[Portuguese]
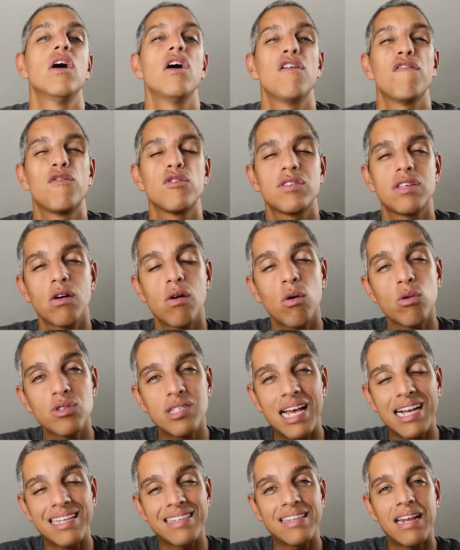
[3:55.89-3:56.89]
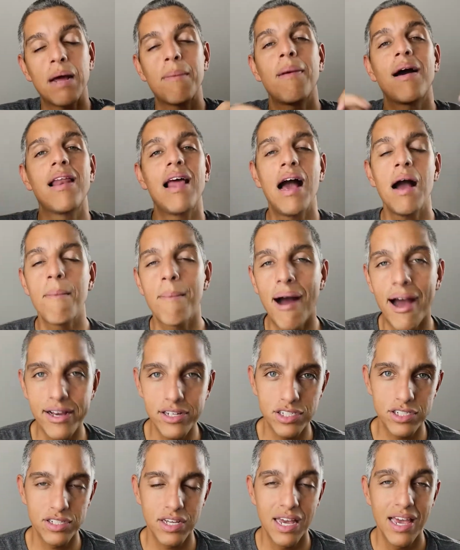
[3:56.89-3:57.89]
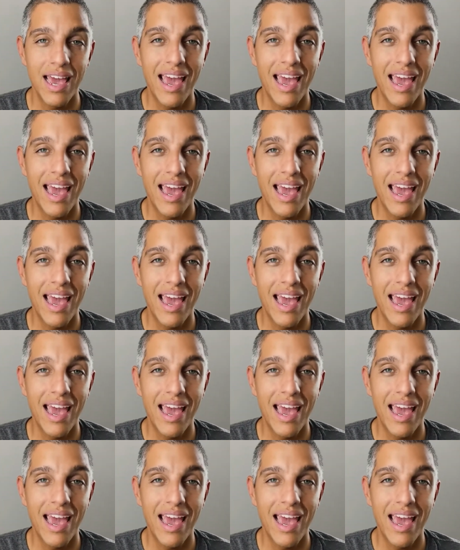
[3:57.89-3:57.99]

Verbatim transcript: você consegue trabalhar mais.